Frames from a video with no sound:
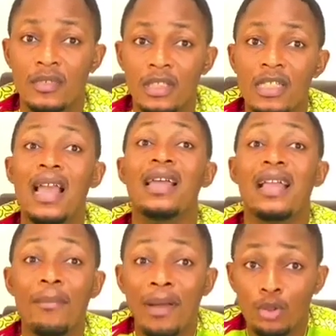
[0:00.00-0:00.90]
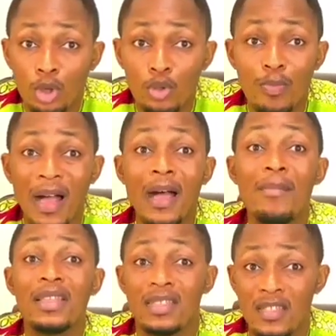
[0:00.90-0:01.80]
Il y a également d'autres
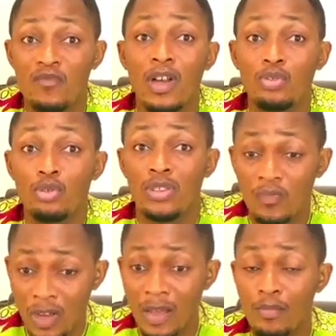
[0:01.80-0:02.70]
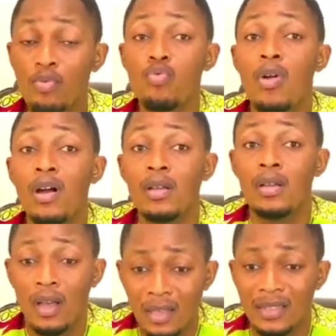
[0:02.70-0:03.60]
paramètres qu'il faut ajouter. Voilà pourquoi,
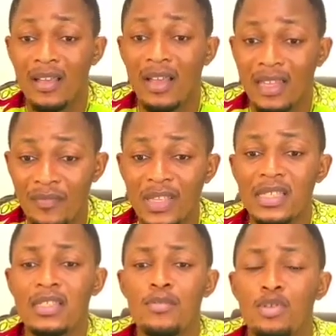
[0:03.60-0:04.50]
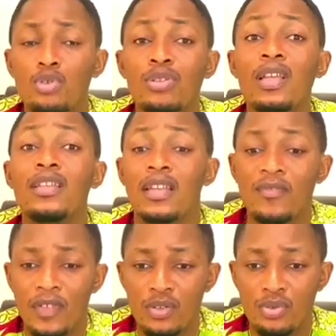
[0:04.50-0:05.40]
à travers cette émission, tant de
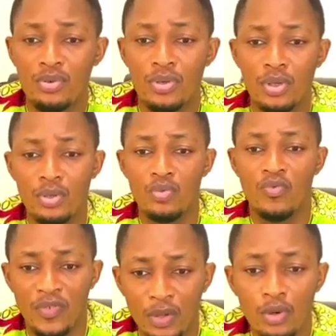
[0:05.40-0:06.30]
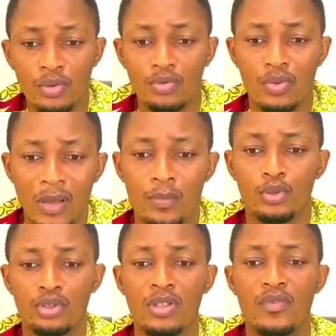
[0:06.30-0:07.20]
réflexions, nous venons nous
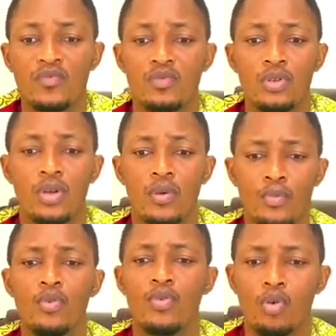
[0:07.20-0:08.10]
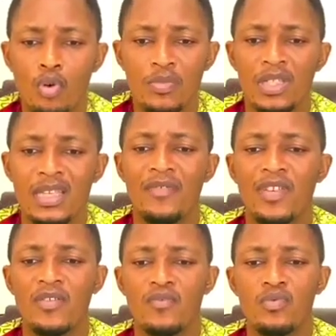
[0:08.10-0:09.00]
rapprocher de vous pour communiquer
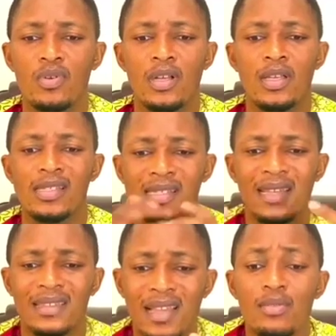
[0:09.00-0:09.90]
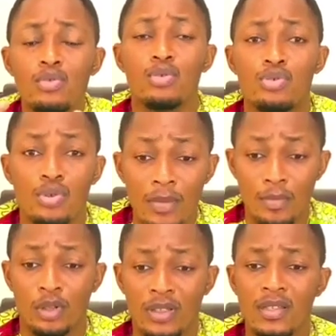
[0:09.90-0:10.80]
avec vous certaines notions
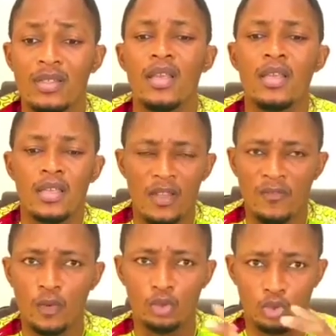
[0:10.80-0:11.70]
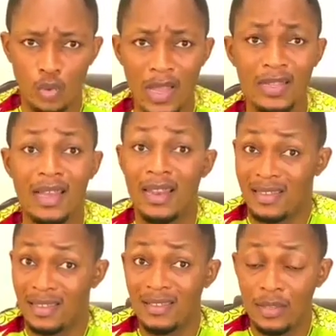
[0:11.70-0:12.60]
importantes qu'il faut joindre à la
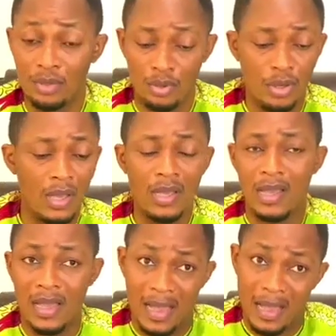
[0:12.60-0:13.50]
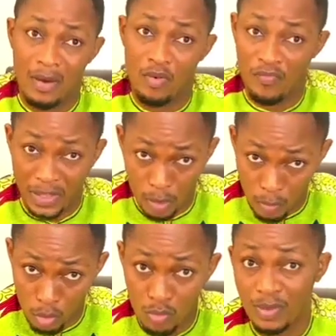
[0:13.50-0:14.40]
crainte des dieux, au fait de
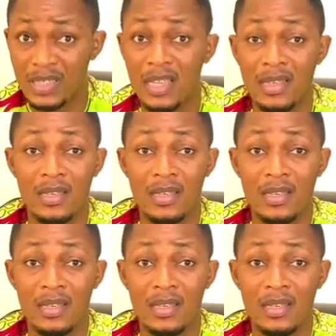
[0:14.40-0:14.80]
beaucoup prier,